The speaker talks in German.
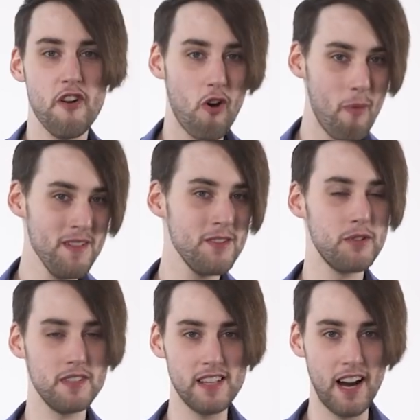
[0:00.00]
Wir kommen
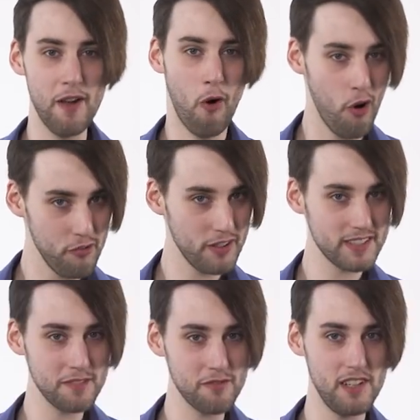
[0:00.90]
zu den drei
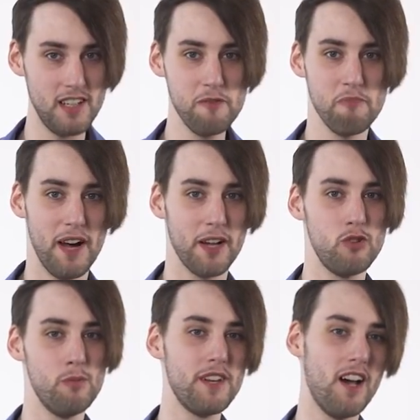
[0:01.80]
häufigsten Fehlern bei der
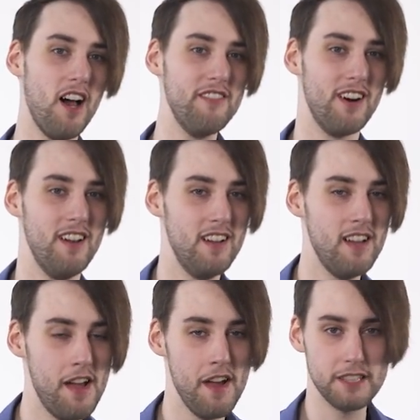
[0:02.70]
Kommunalwahl.
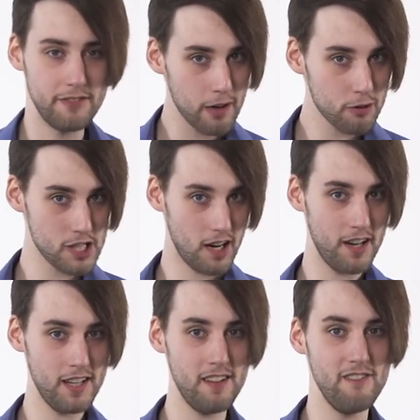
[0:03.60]
Es wäre doch
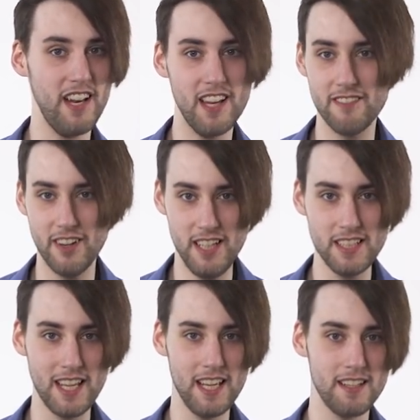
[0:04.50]
schade, wenn ihr
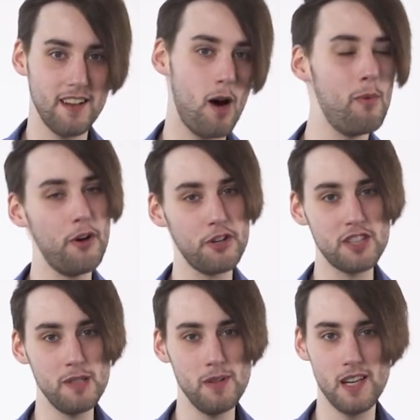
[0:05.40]
wählen geht, aber eure
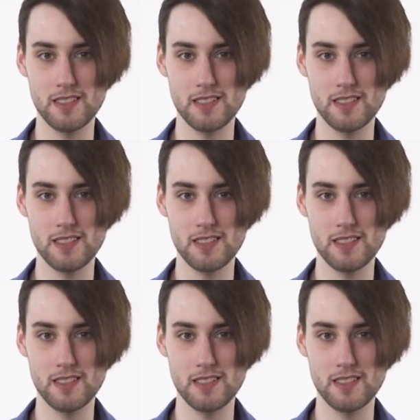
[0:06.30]
Stimme